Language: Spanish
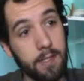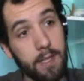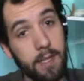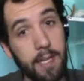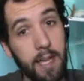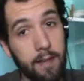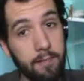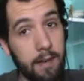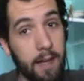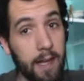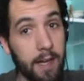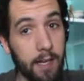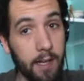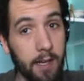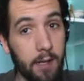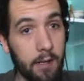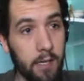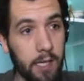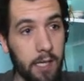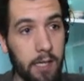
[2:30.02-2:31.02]
tiene que hablar
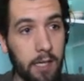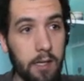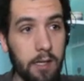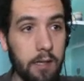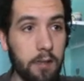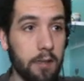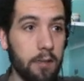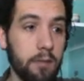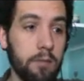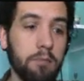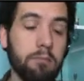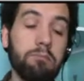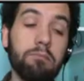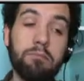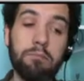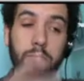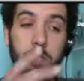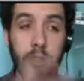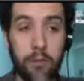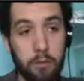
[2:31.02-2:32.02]
el...
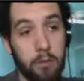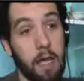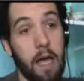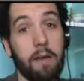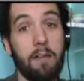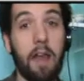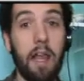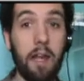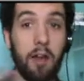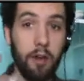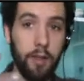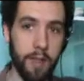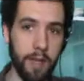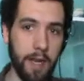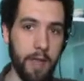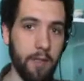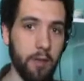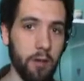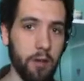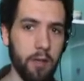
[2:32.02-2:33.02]
Bueno, habla el
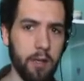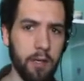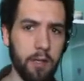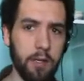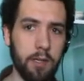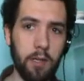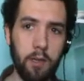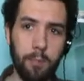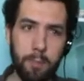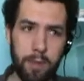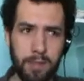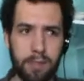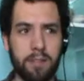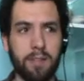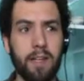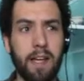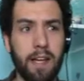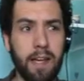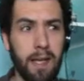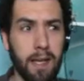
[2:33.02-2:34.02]
ordenador, eh, los
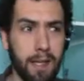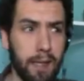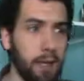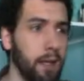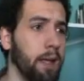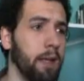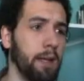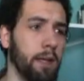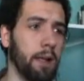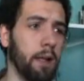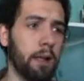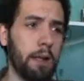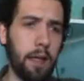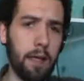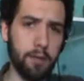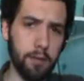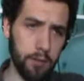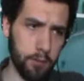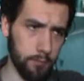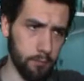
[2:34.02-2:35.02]
personajes,
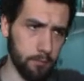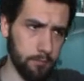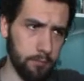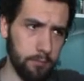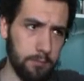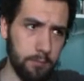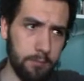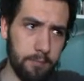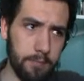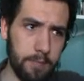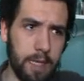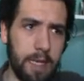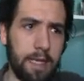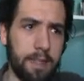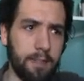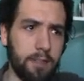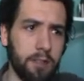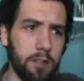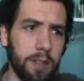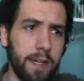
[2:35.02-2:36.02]

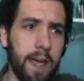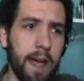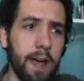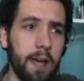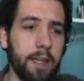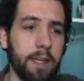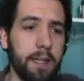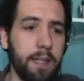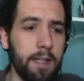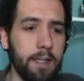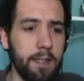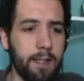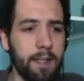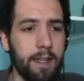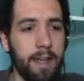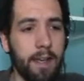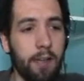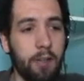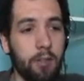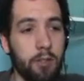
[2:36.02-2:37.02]
la historia y
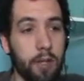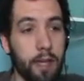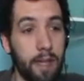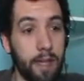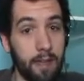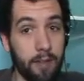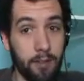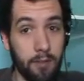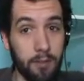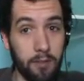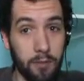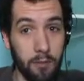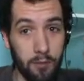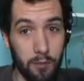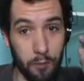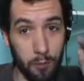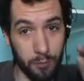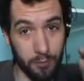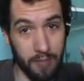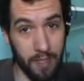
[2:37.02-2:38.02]
quiero que
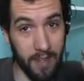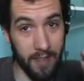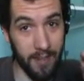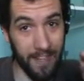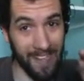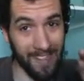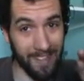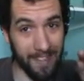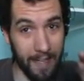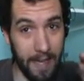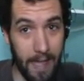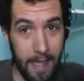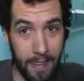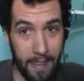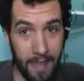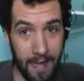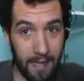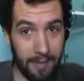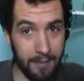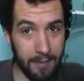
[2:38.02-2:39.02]
ustedes os
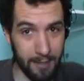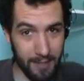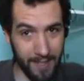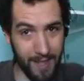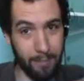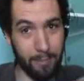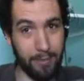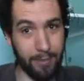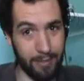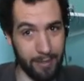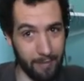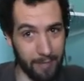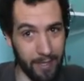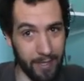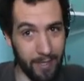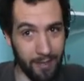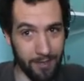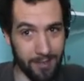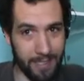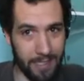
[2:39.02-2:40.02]
enteréis de la historia, pero
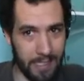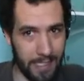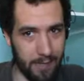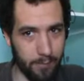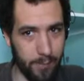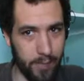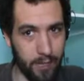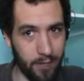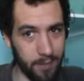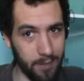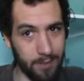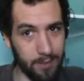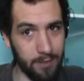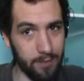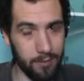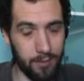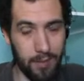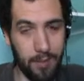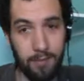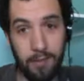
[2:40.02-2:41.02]
también quiero enterarme yo. Y
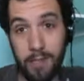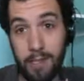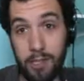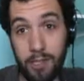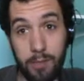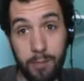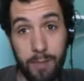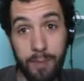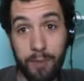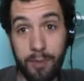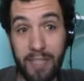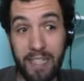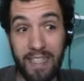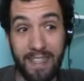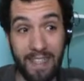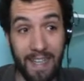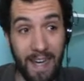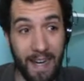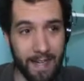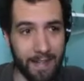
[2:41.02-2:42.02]
si estoy hablando no me voy a
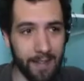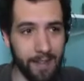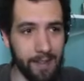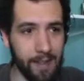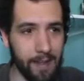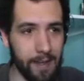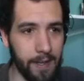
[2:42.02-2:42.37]
enterar.